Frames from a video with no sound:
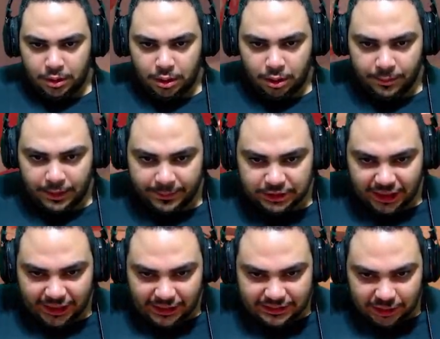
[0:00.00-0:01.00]
انا ماشي
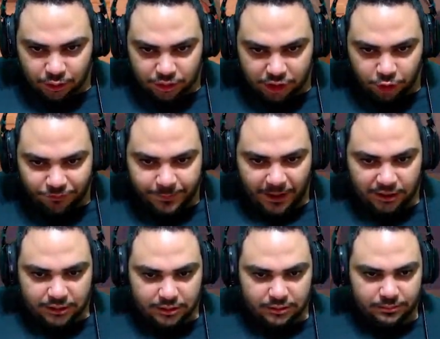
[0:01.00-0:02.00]
حاجه لسه الكورتين دول بعض
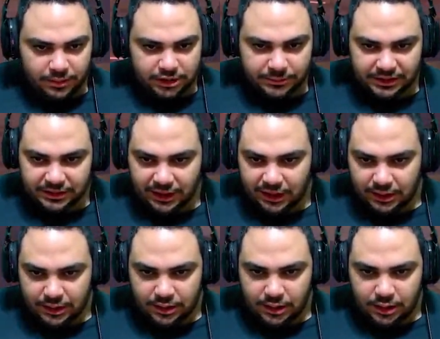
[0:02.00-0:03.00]
ماشي مسكتها
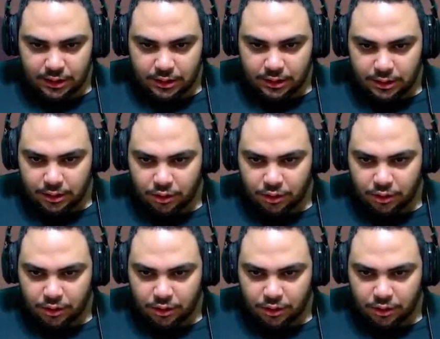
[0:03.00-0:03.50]
خد